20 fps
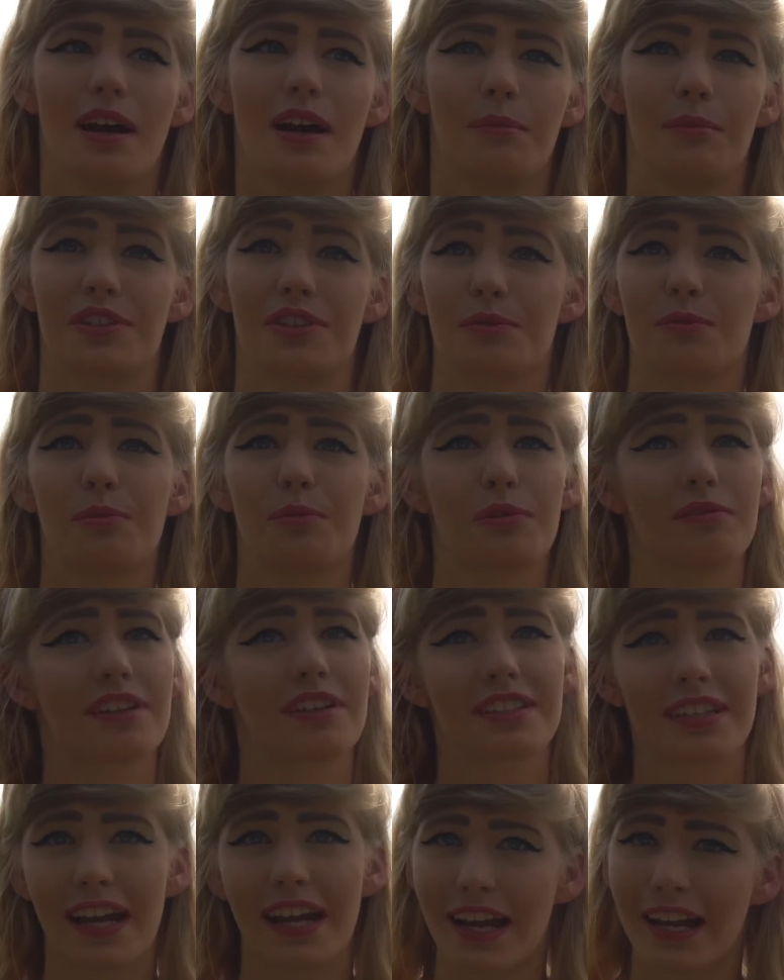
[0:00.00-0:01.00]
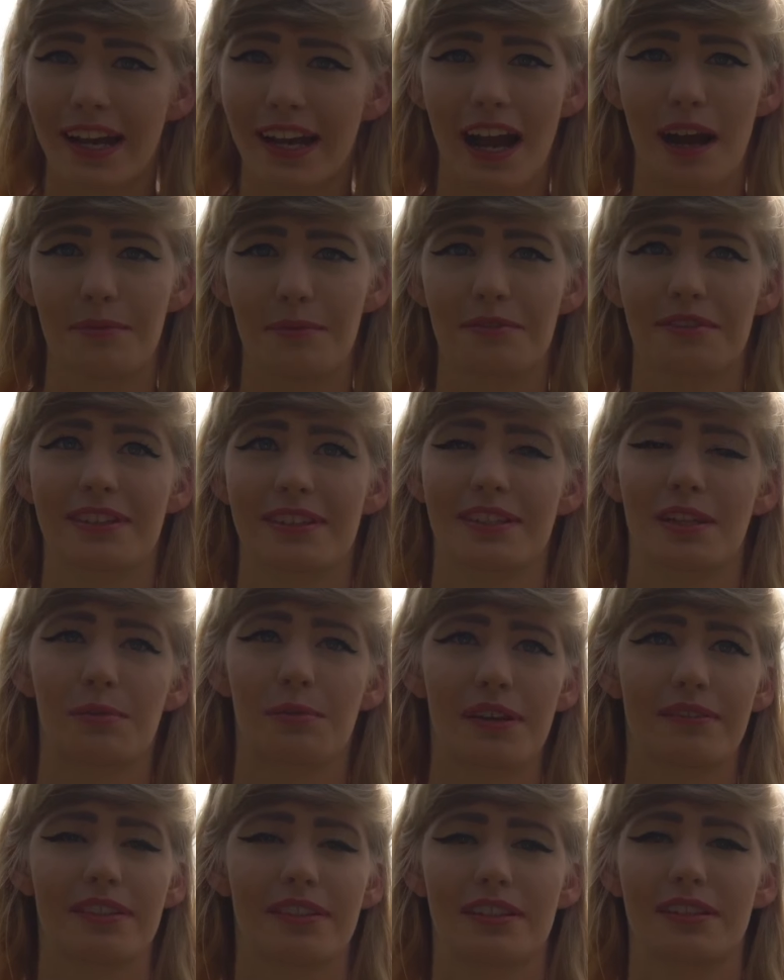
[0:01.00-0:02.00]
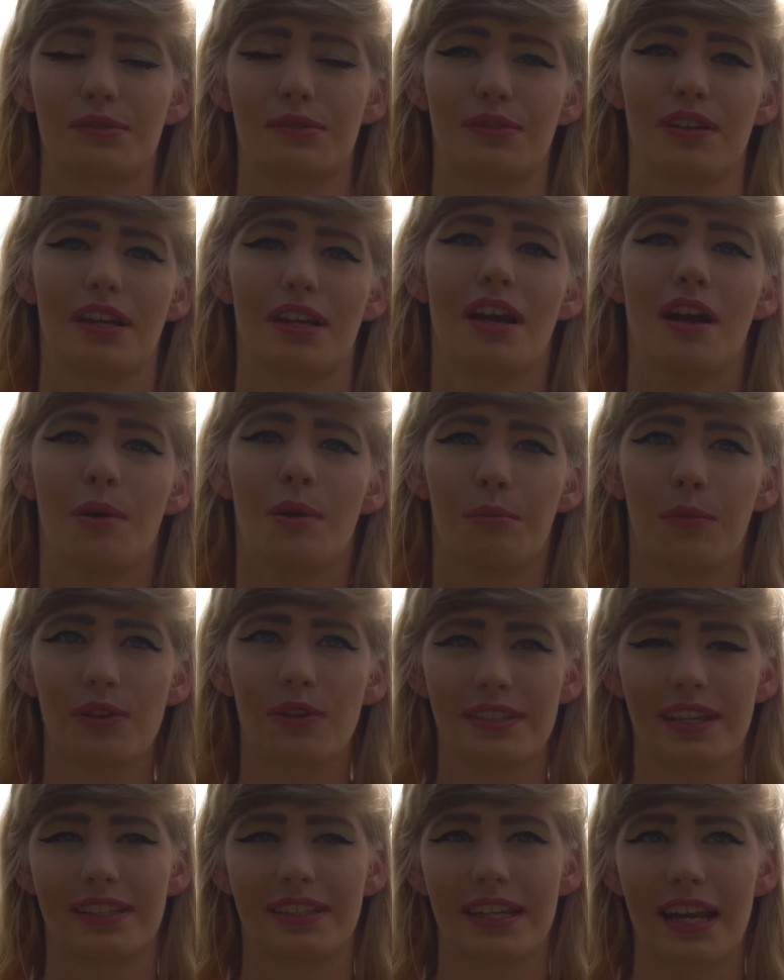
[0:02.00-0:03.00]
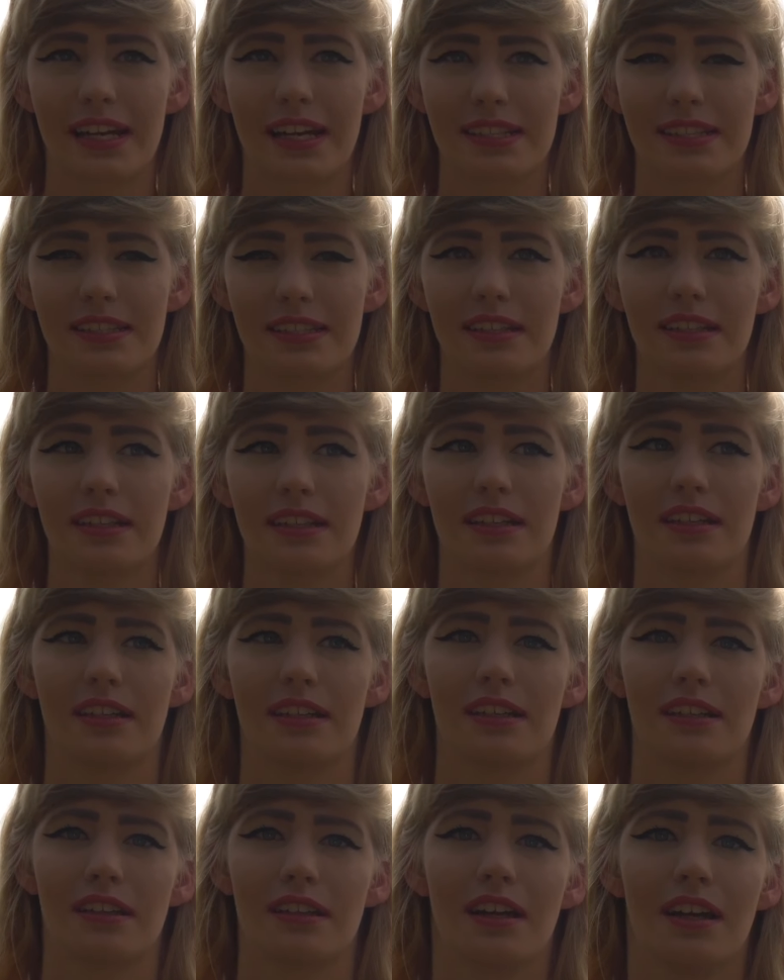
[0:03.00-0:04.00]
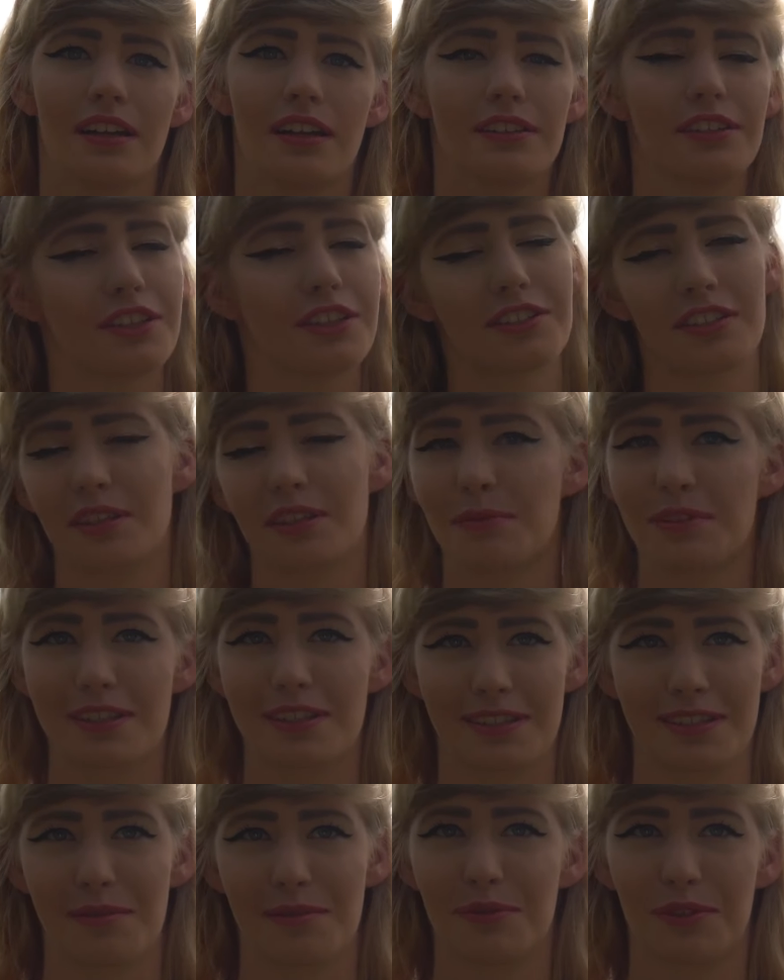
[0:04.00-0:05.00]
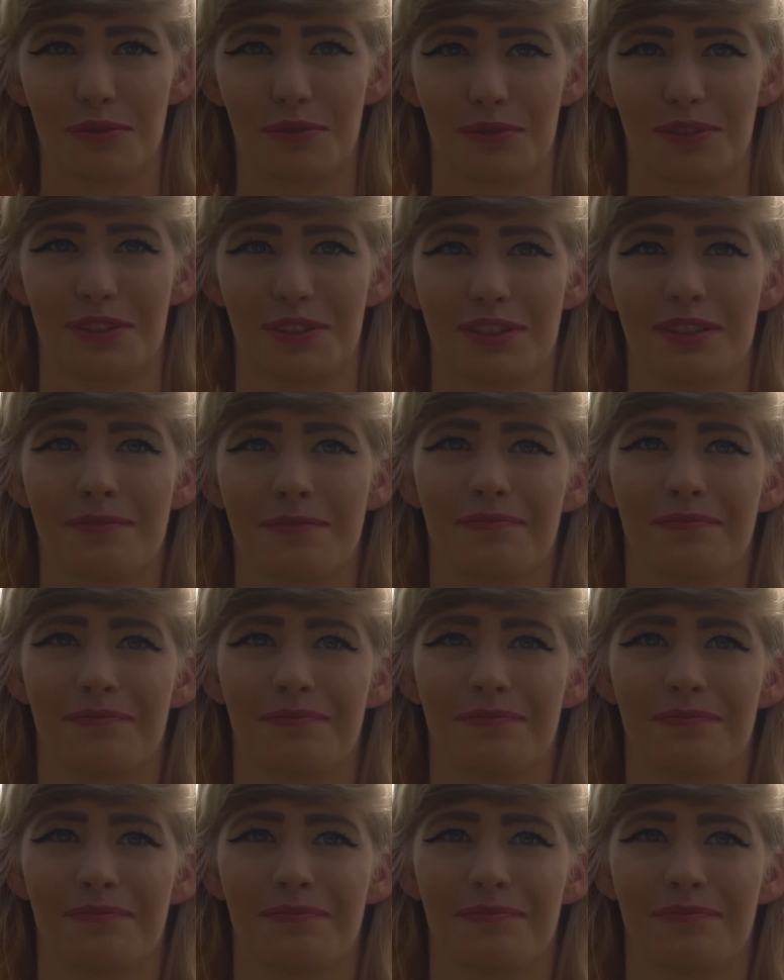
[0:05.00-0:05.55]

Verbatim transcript: Będziemy pływać kajakami, więc naprawdę jest tutaj moc atrakcji i nikt się nie będzie z nami nudzić.